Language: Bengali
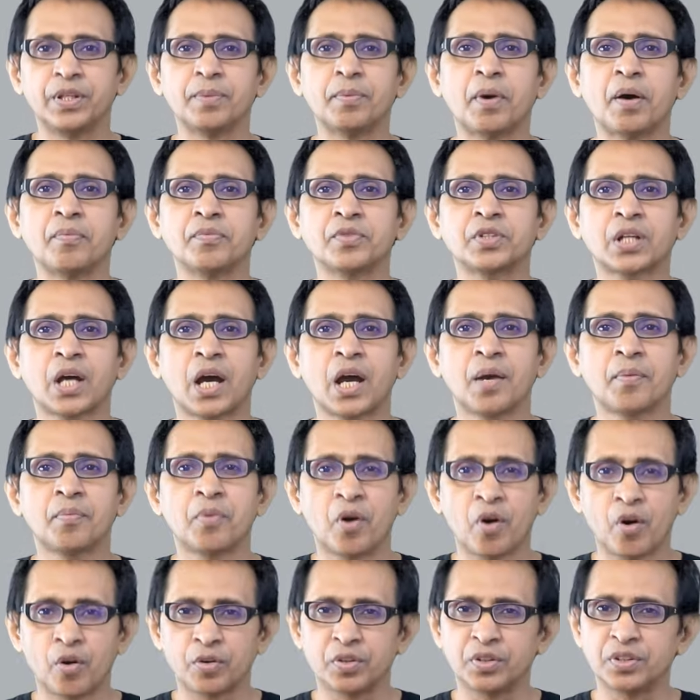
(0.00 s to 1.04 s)
ইমাম সাহেব
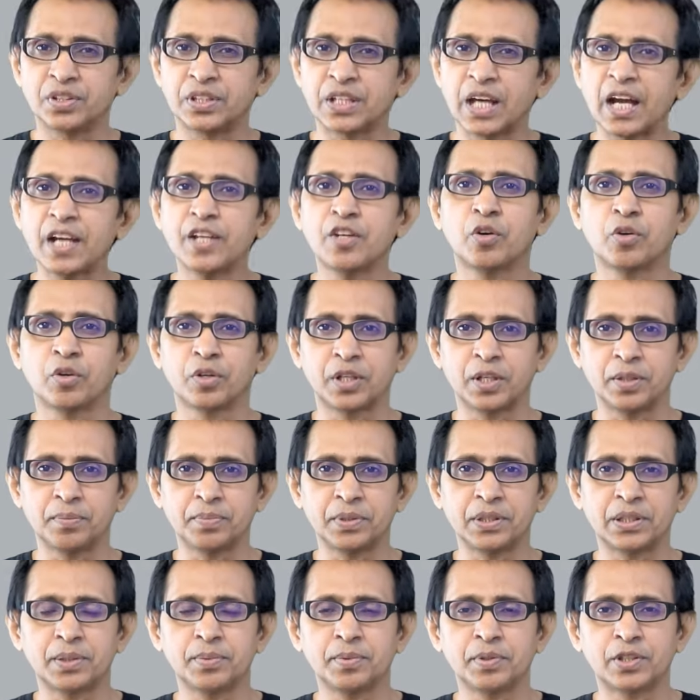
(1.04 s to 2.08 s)
হন যাই হন এই
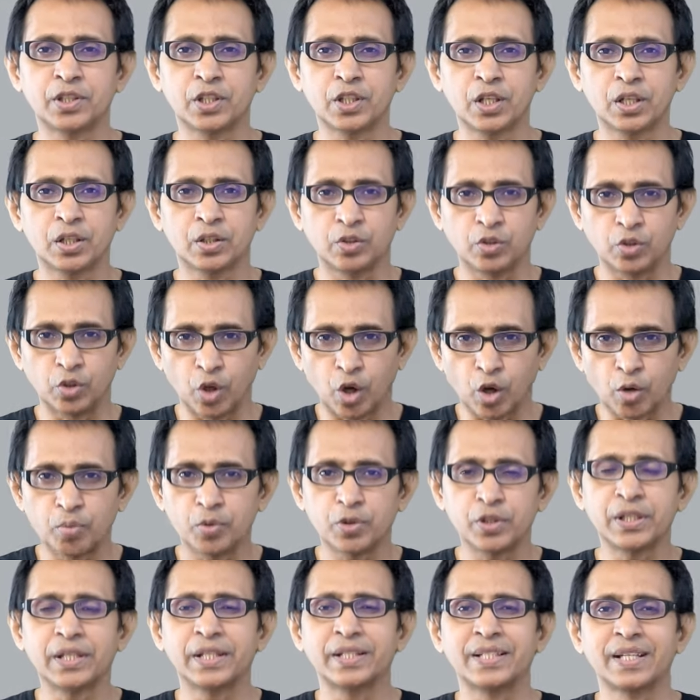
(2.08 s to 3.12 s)
পৃথিবীতে ধর্ম
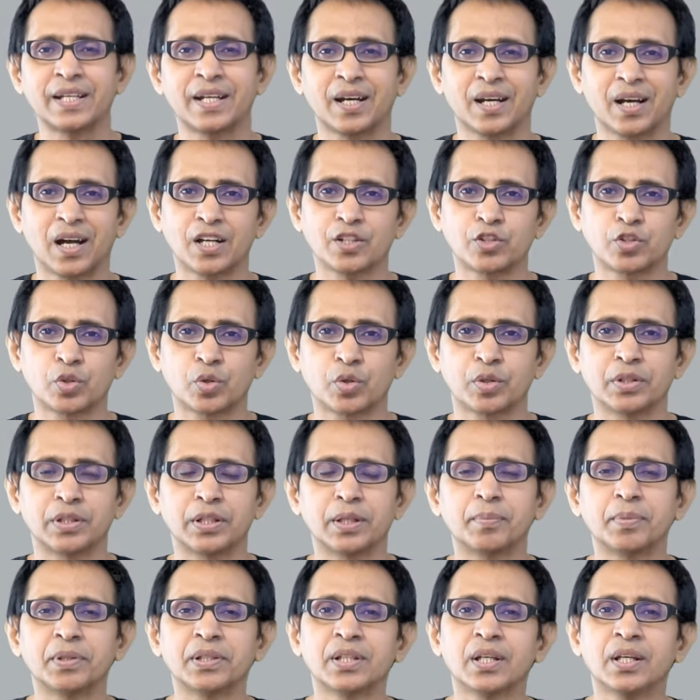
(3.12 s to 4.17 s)
নিয়ে যারা কাজ করেন
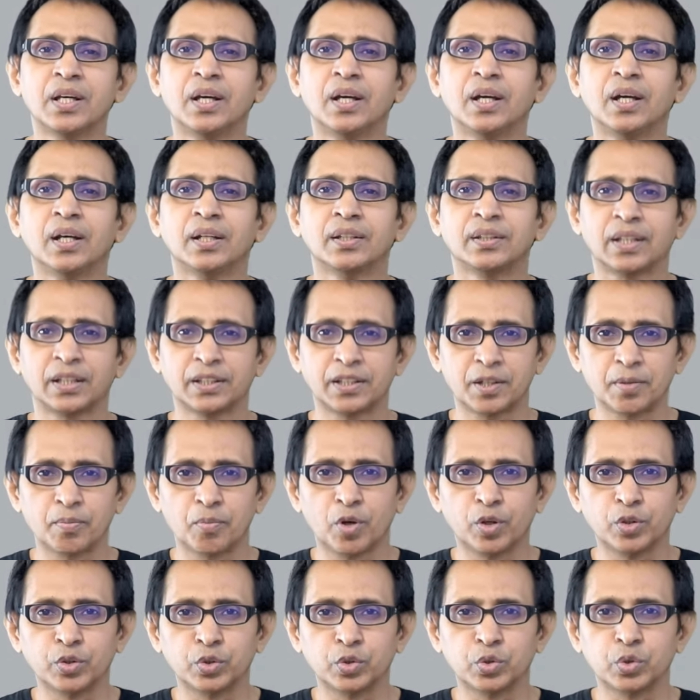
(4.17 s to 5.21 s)
দেখবে যে তাদের
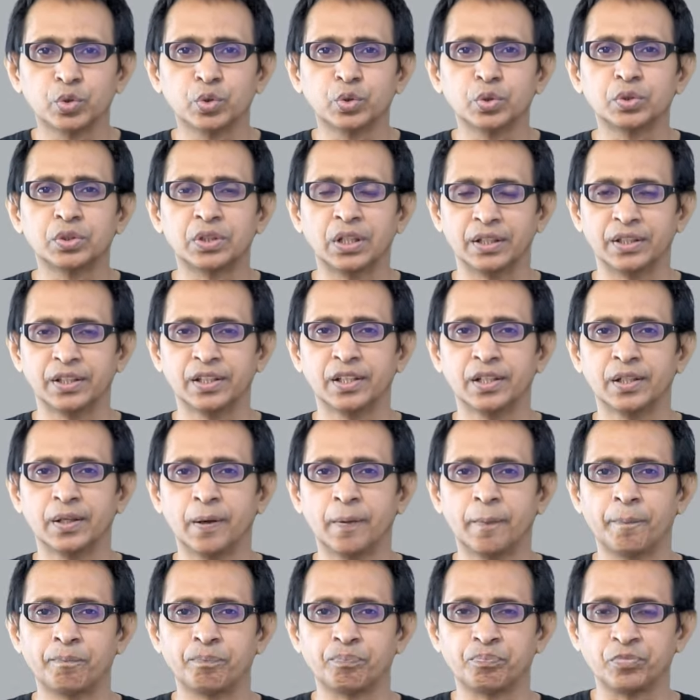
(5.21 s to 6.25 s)
মন্ত্র তাদের
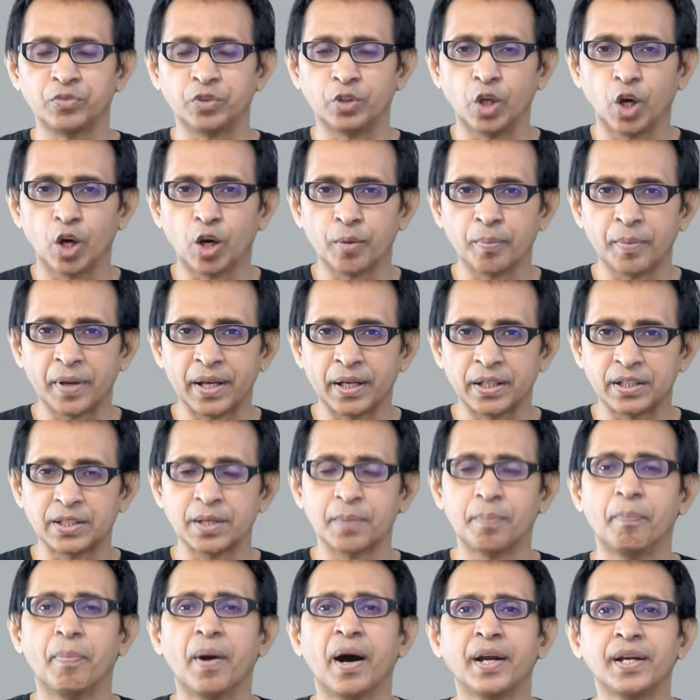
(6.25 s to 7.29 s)
ধর্মের যে
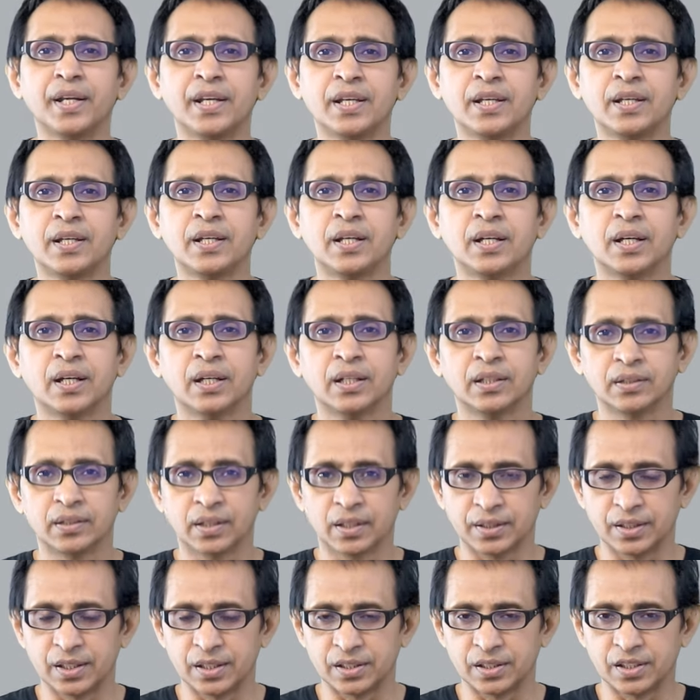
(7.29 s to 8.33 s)
বাণী
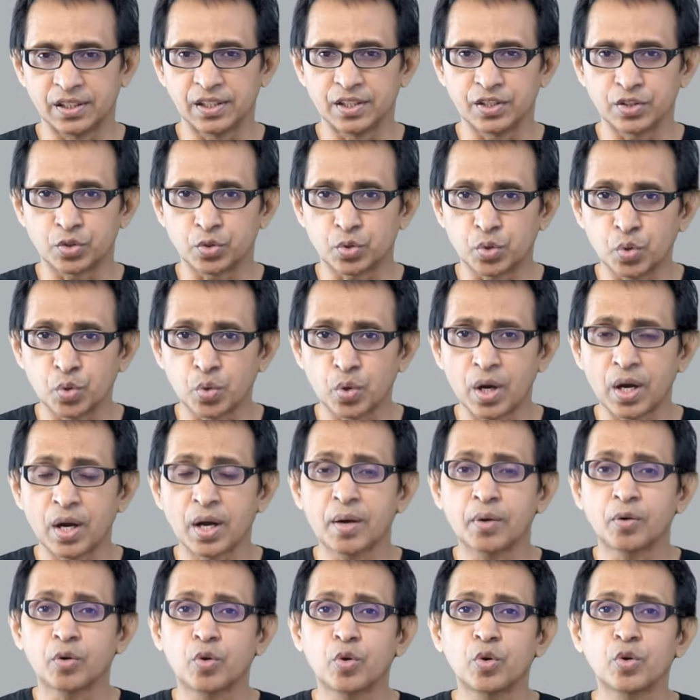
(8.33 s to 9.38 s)
তাদের যে সুরা
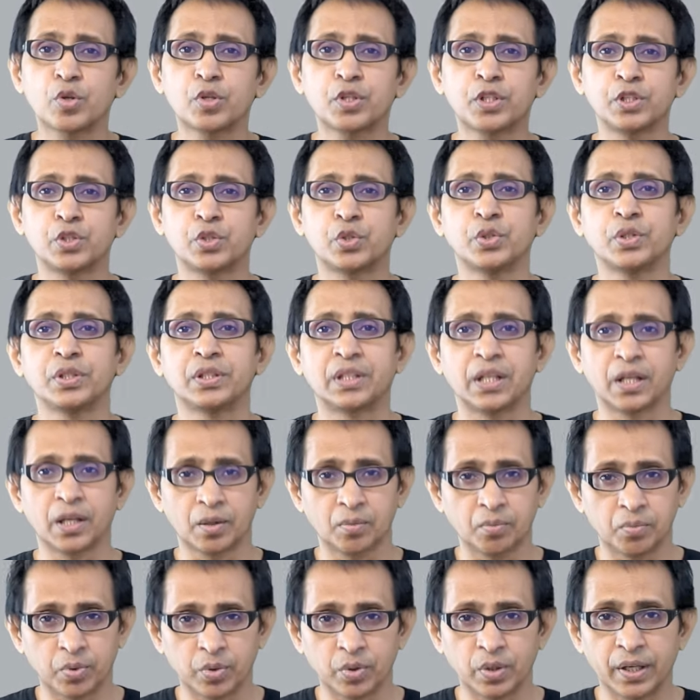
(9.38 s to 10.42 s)
কোনো কিছুই তারা
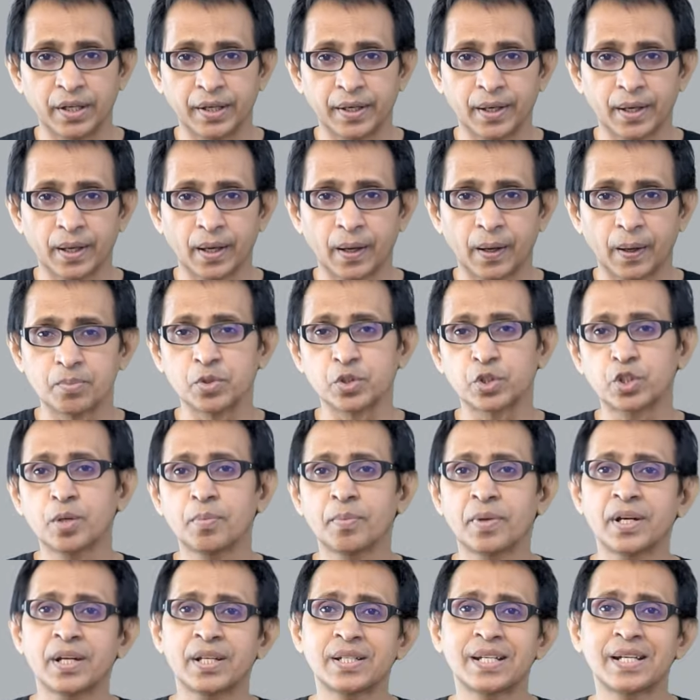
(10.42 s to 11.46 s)
ভুলেন না
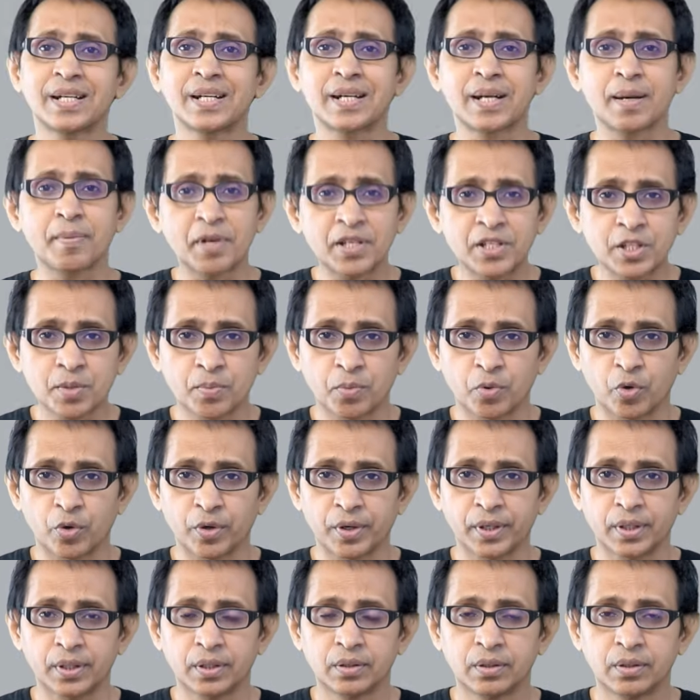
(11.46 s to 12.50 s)
মুসলমানরা যারা নামাজ
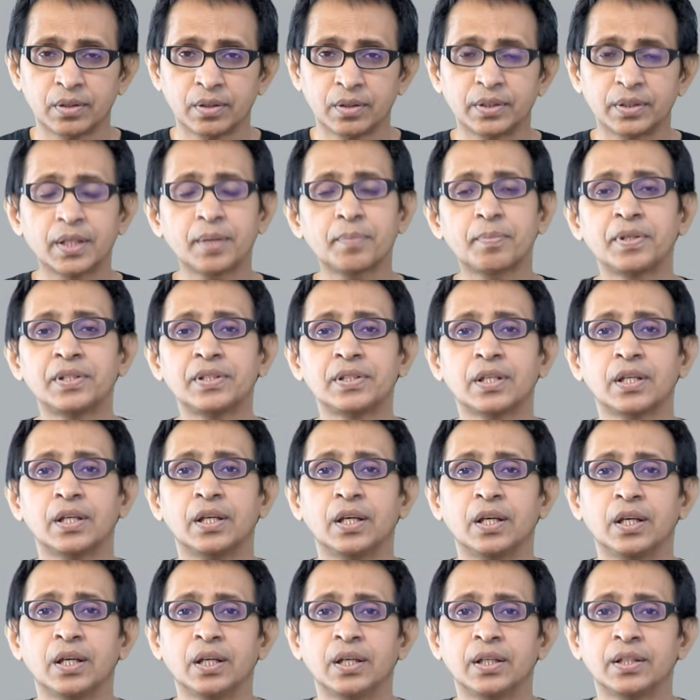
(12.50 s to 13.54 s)
পড়ে দেখবেন যে
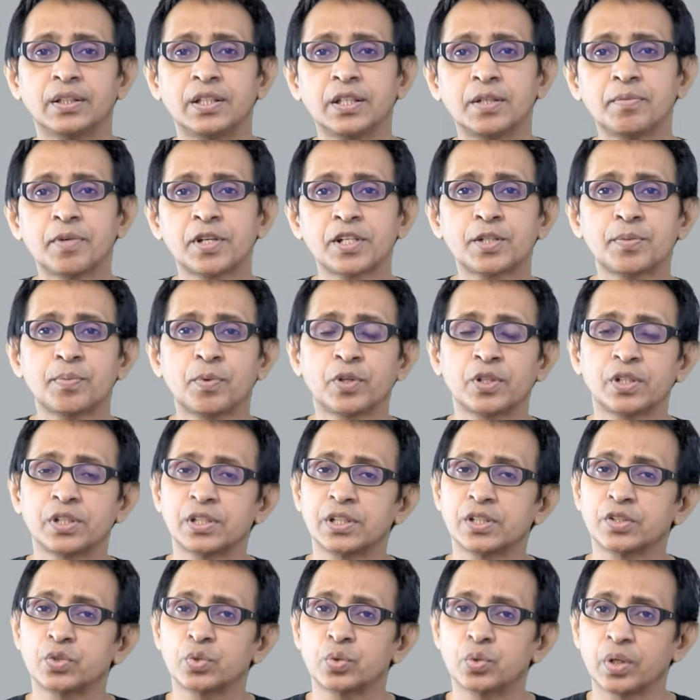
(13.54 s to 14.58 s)
তিন মাস পরে
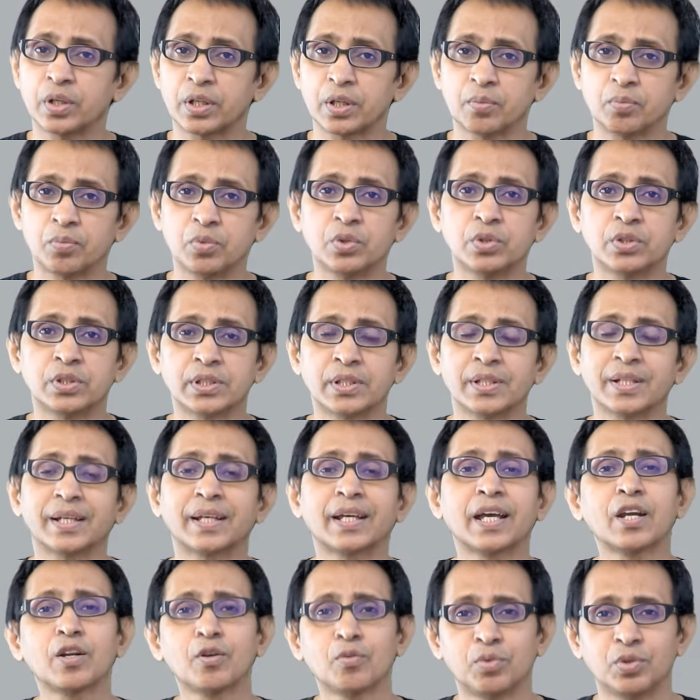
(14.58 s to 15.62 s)
সে সুরাটা বলছে না
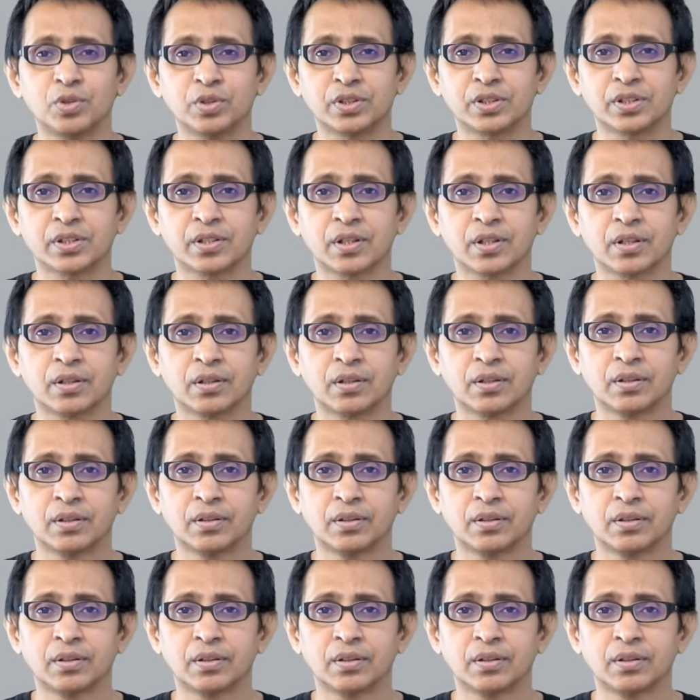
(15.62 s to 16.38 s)
কেন বলছে না